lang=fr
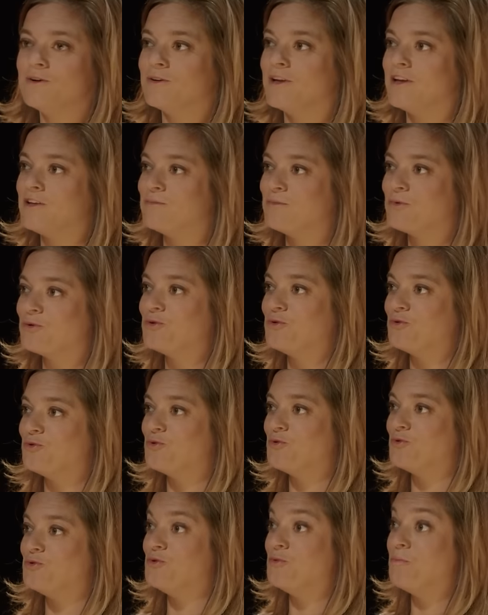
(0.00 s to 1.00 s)
honnêtement
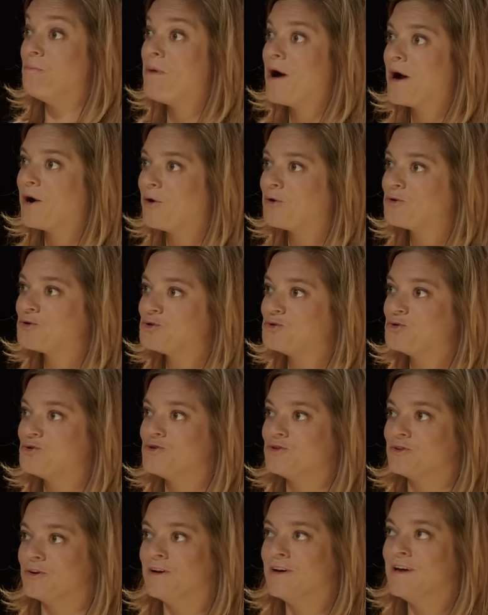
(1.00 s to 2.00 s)
de pas
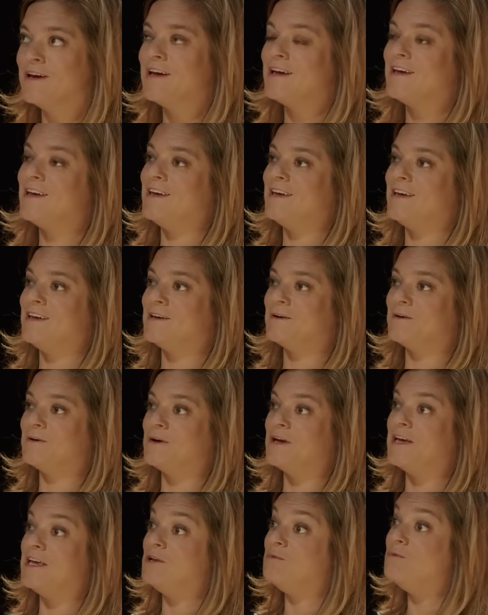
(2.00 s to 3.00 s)
grand-chose.
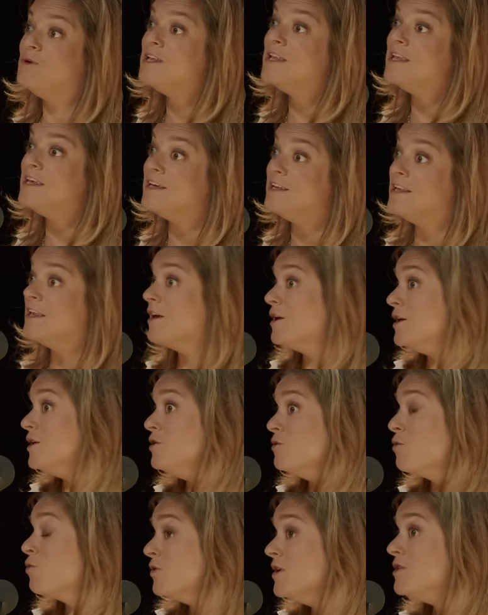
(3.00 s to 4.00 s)
Et, lui,
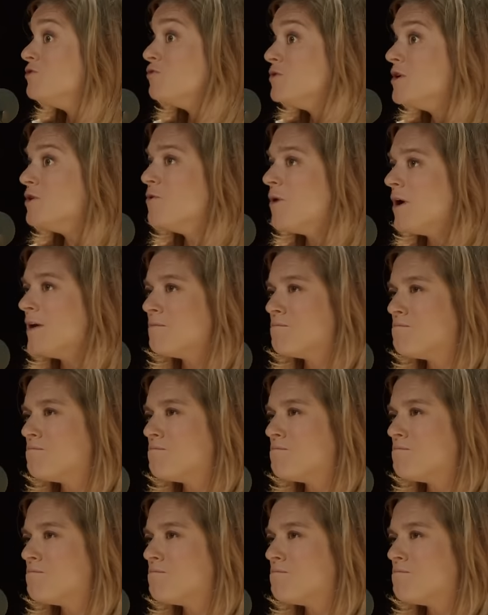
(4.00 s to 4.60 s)
on est tous les deux